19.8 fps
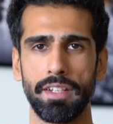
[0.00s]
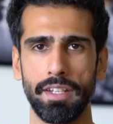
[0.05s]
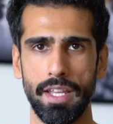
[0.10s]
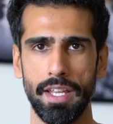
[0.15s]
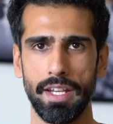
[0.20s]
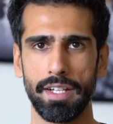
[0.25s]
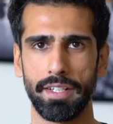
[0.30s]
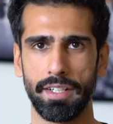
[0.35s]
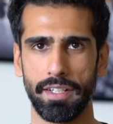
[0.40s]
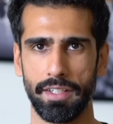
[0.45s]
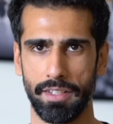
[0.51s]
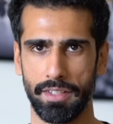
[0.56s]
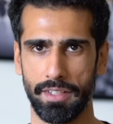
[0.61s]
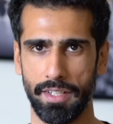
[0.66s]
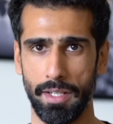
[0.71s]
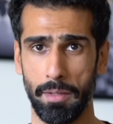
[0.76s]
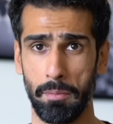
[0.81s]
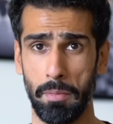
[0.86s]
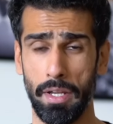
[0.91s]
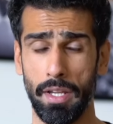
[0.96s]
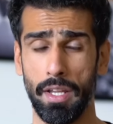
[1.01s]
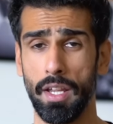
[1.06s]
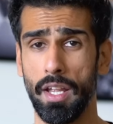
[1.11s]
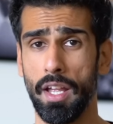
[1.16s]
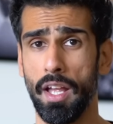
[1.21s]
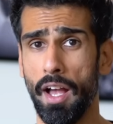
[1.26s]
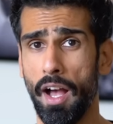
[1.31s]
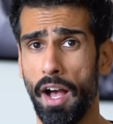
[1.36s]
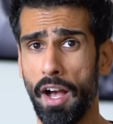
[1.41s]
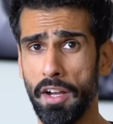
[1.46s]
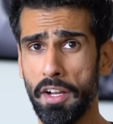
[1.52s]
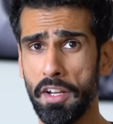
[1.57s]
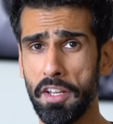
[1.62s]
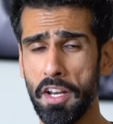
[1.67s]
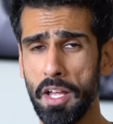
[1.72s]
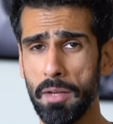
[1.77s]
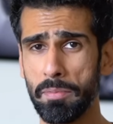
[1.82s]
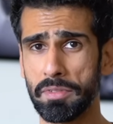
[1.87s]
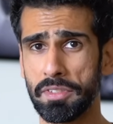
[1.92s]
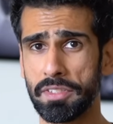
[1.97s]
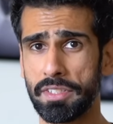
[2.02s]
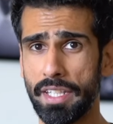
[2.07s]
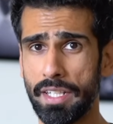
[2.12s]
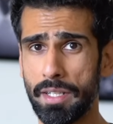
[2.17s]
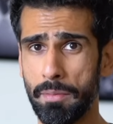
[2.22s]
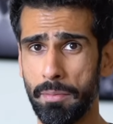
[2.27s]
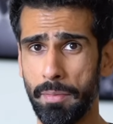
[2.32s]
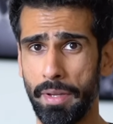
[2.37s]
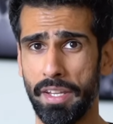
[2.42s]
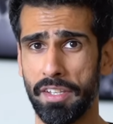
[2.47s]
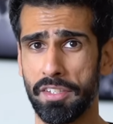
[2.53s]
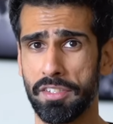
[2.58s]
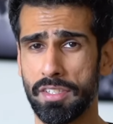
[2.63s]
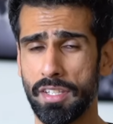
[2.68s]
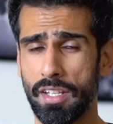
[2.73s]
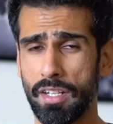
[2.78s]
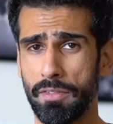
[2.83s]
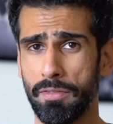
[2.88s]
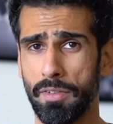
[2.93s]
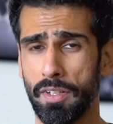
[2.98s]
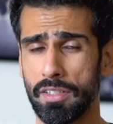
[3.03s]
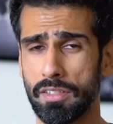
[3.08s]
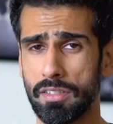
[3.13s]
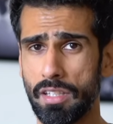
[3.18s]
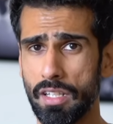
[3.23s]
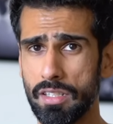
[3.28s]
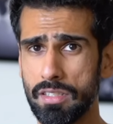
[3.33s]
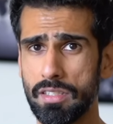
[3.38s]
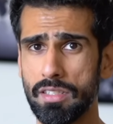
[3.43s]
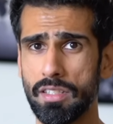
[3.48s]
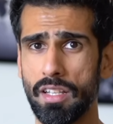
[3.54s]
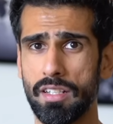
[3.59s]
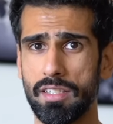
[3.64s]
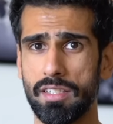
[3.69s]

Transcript: क्रिएट करने में अगर आप दिन में सिर्फ 10,000